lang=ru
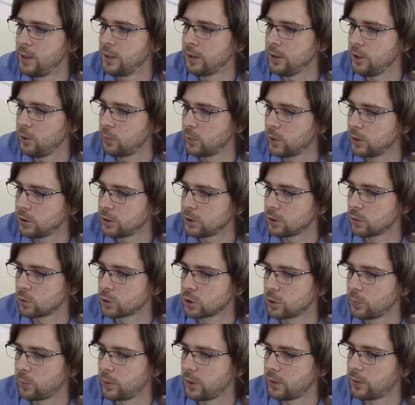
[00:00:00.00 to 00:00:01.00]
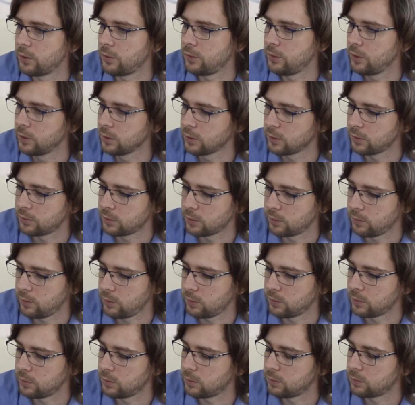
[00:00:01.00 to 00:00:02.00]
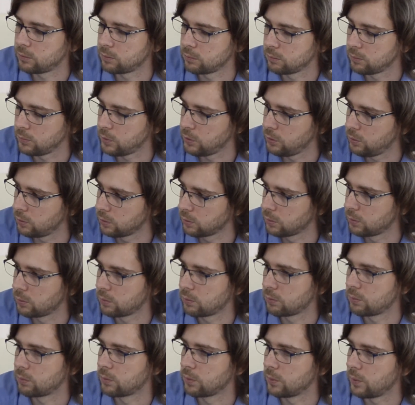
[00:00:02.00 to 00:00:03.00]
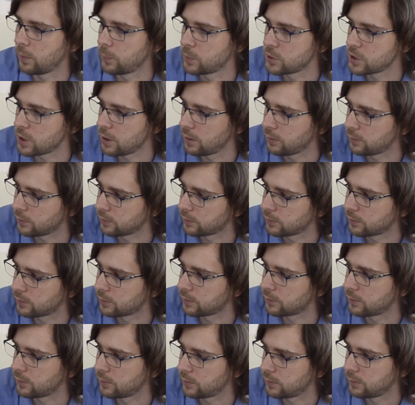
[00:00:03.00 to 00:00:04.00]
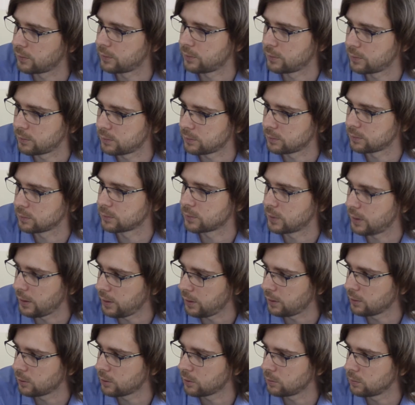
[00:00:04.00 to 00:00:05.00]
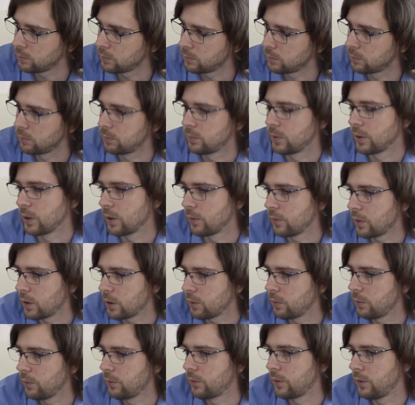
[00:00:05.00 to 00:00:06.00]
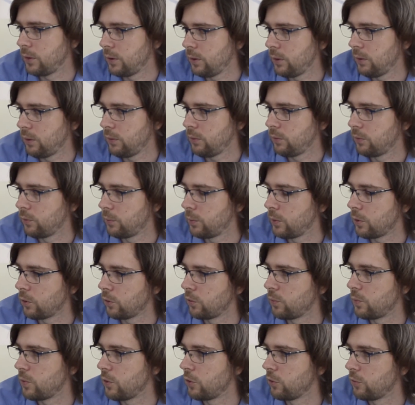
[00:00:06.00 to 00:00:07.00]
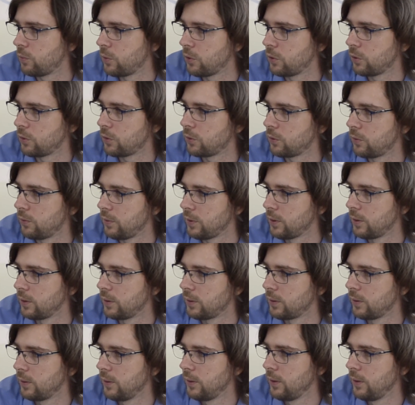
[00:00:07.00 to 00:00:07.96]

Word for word: И менеджер уже по этой сделке, соответственно, идет, общается с э, клиентом, договаривается и вперед, вперед, вперед ее двигает.